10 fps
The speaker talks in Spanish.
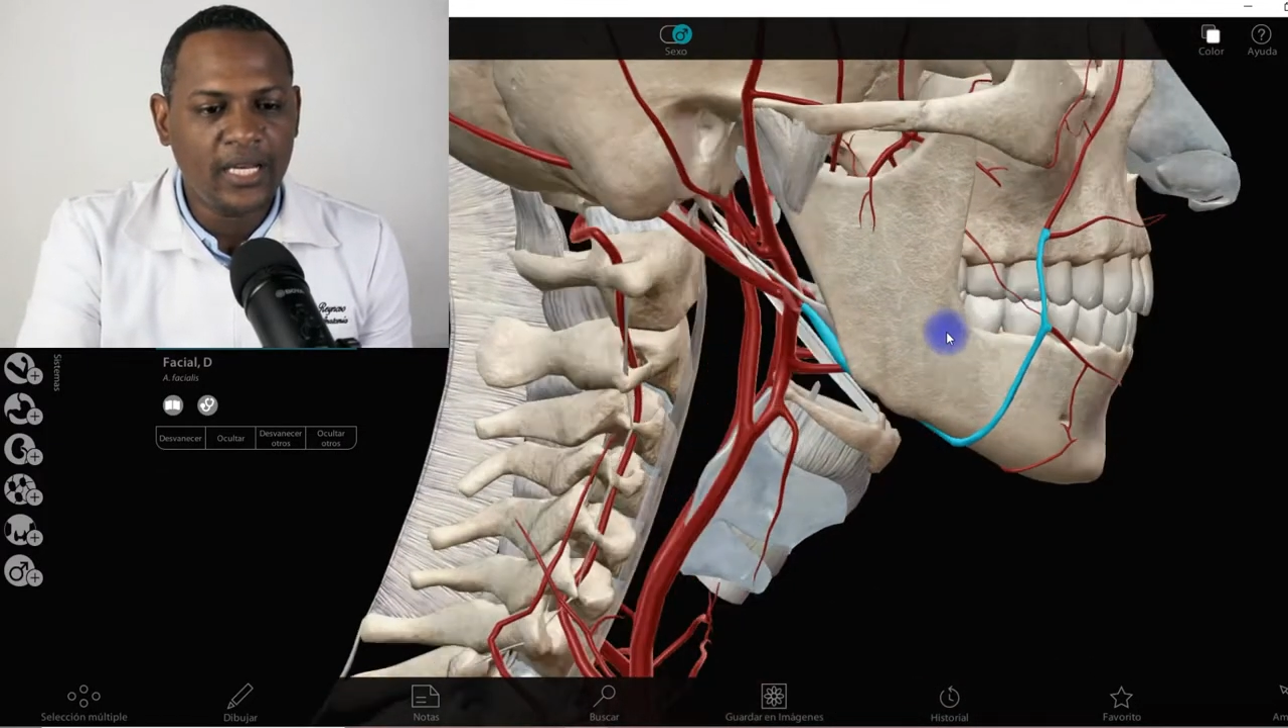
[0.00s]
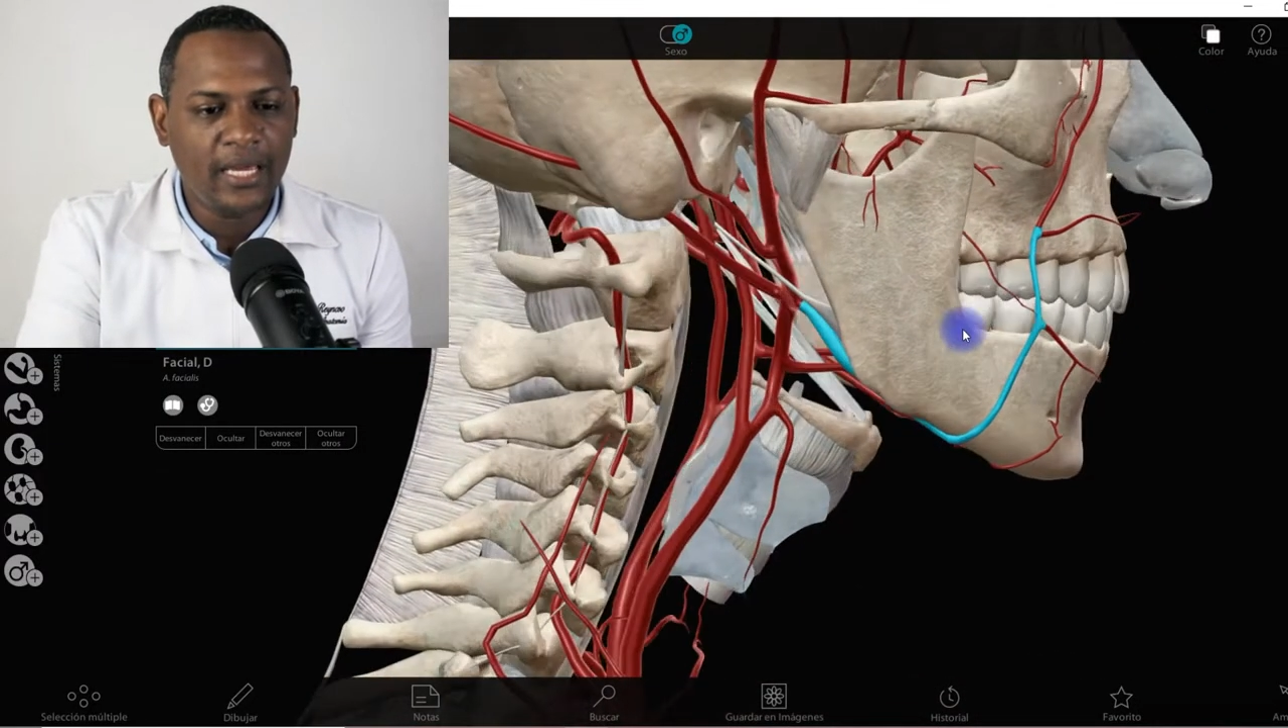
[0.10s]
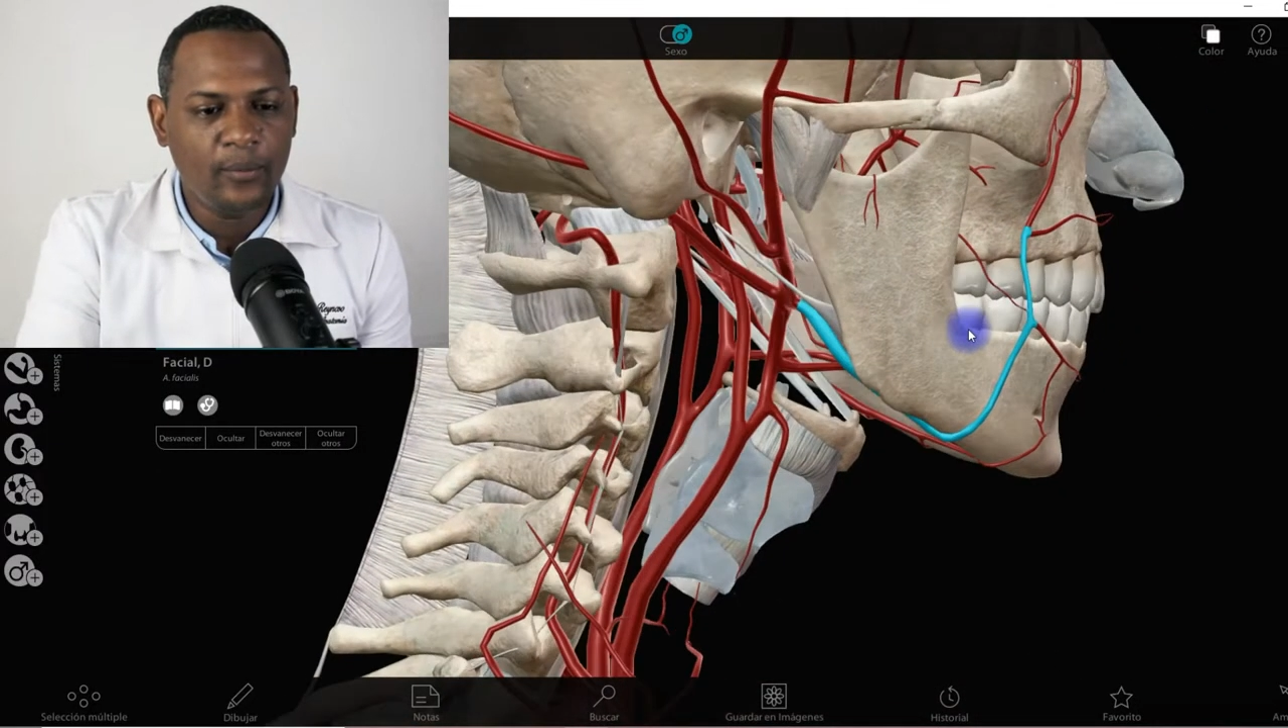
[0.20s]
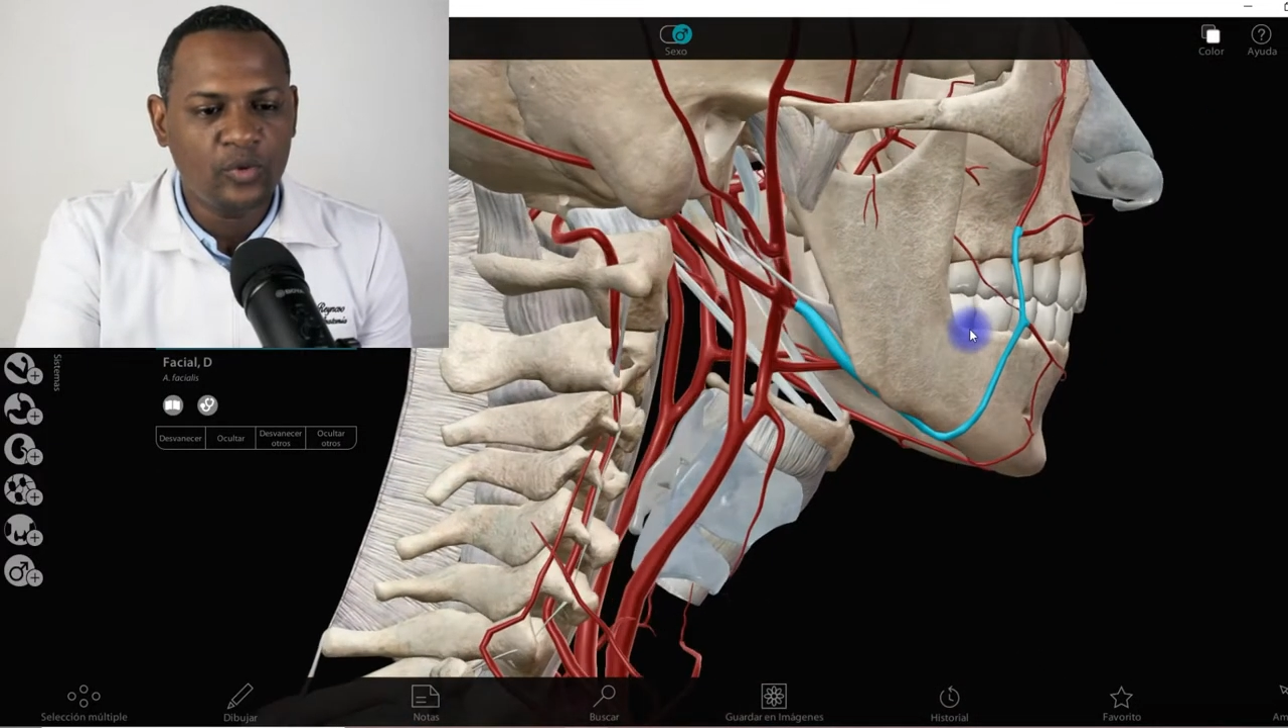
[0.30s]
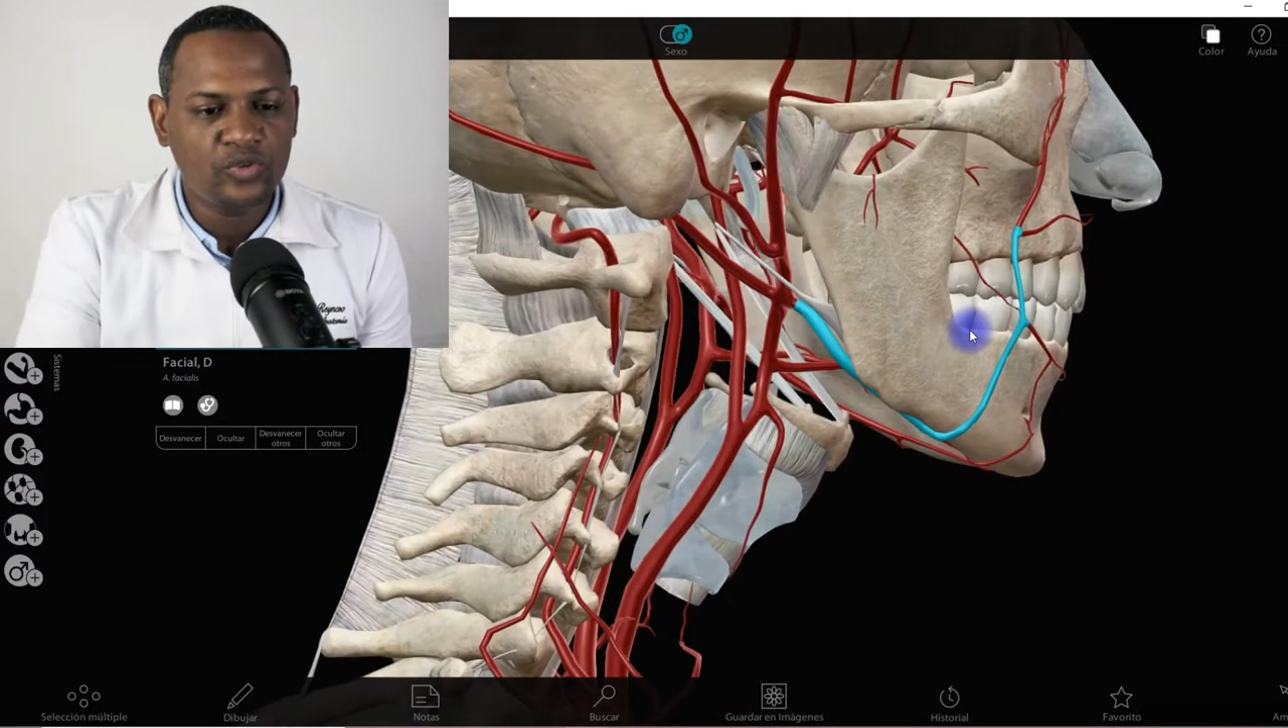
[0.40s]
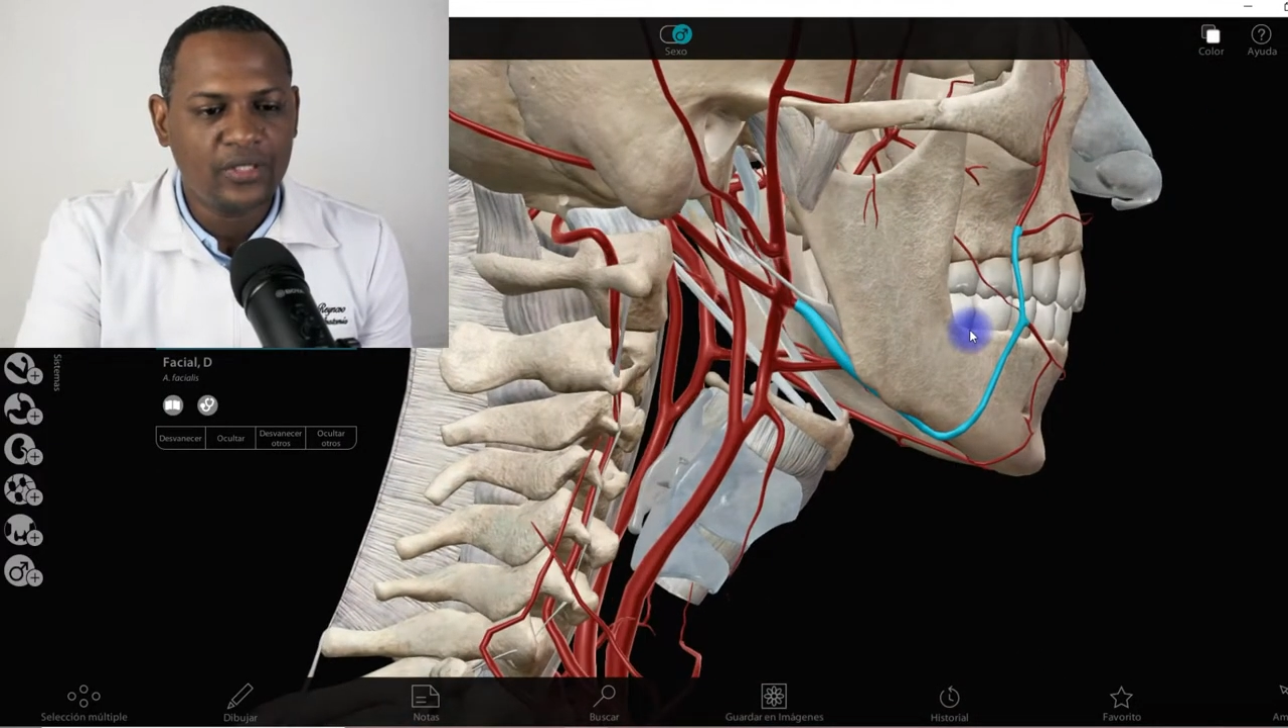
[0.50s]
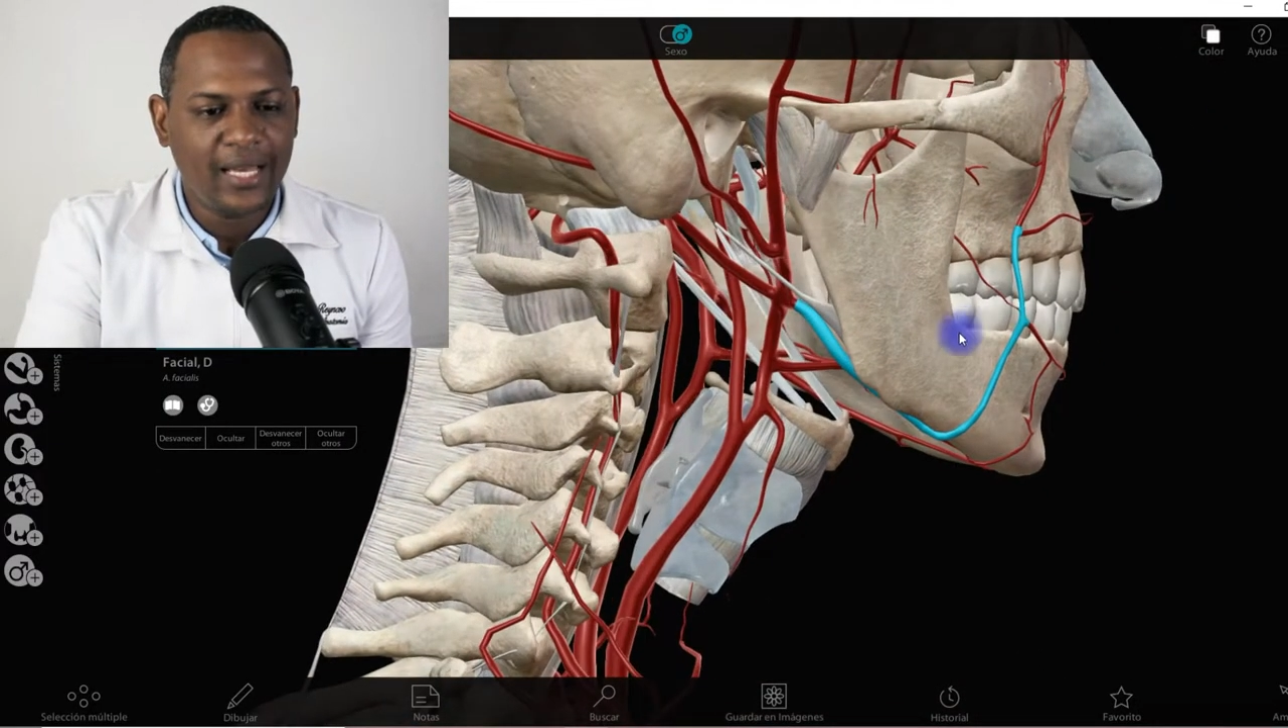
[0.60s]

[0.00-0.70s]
tenemos